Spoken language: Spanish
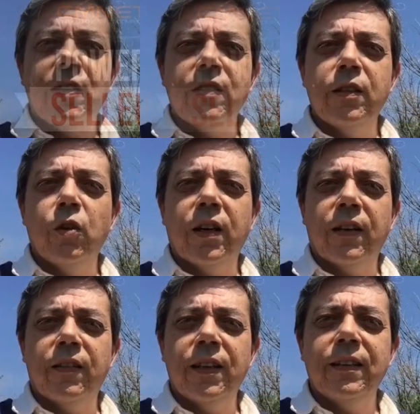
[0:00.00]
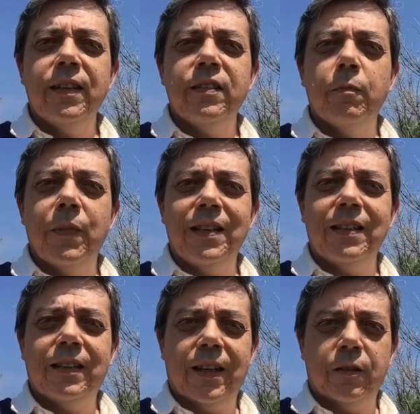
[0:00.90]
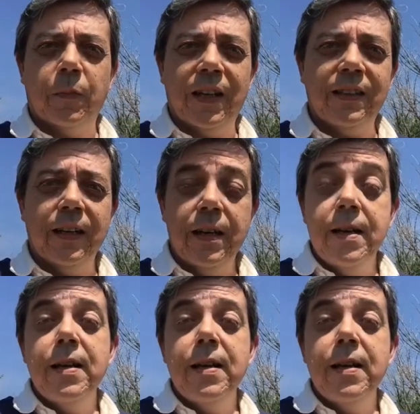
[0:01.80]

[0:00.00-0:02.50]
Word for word: han sido crecientes mes tras mes.